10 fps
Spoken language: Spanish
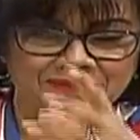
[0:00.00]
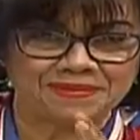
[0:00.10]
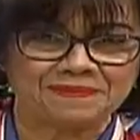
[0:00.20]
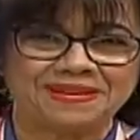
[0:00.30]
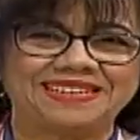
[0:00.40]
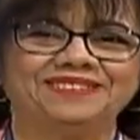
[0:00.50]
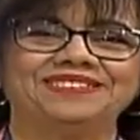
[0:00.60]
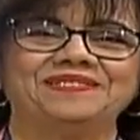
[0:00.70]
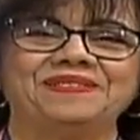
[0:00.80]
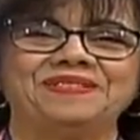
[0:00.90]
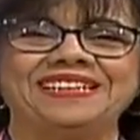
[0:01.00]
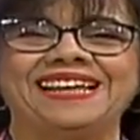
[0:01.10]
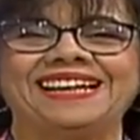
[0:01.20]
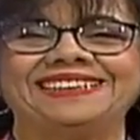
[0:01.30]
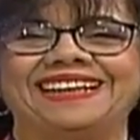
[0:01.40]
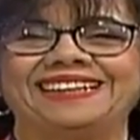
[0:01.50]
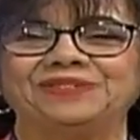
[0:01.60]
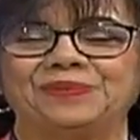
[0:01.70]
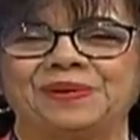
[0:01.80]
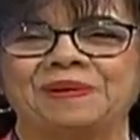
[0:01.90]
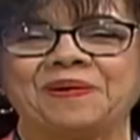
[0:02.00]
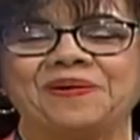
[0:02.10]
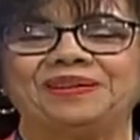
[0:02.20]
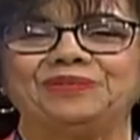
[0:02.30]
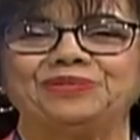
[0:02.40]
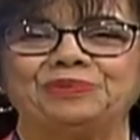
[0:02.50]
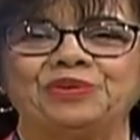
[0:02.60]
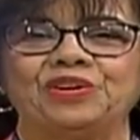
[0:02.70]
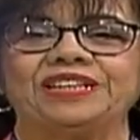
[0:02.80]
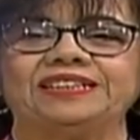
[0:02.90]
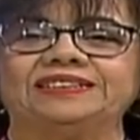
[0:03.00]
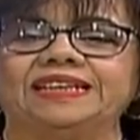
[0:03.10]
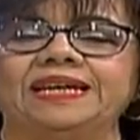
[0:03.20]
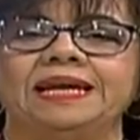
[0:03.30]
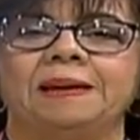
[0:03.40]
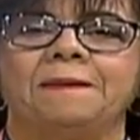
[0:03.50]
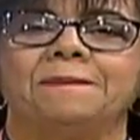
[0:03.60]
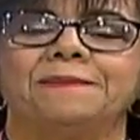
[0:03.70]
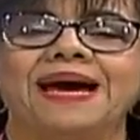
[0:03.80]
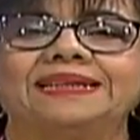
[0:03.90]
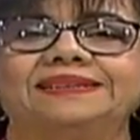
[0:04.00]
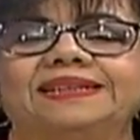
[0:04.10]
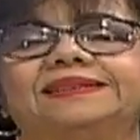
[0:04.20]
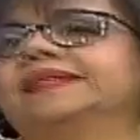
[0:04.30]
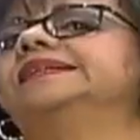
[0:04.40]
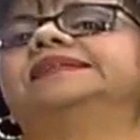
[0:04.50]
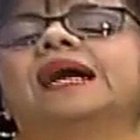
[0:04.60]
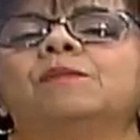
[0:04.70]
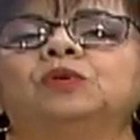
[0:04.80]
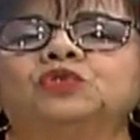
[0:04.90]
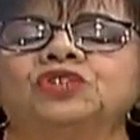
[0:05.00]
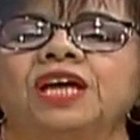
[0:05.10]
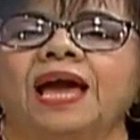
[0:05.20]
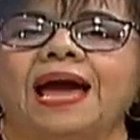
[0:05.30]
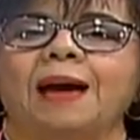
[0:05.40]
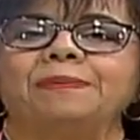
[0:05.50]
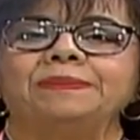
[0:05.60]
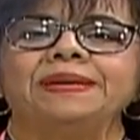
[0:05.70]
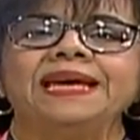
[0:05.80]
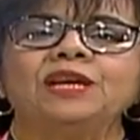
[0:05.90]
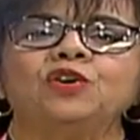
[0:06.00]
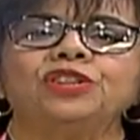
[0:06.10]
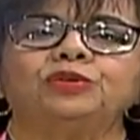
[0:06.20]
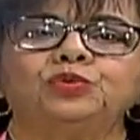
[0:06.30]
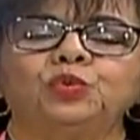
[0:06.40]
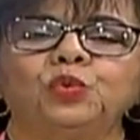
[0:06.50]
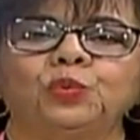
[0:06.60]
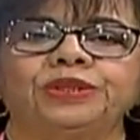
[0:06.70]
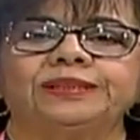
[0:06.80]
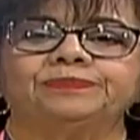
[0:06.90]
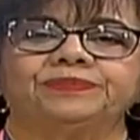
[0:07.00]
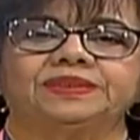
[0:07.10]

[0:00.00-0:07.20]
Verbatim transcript: Sean bienvenidos y bienvenidas a la entrega de su programa con el consumidor de este martes que estamos a primeros de octubre.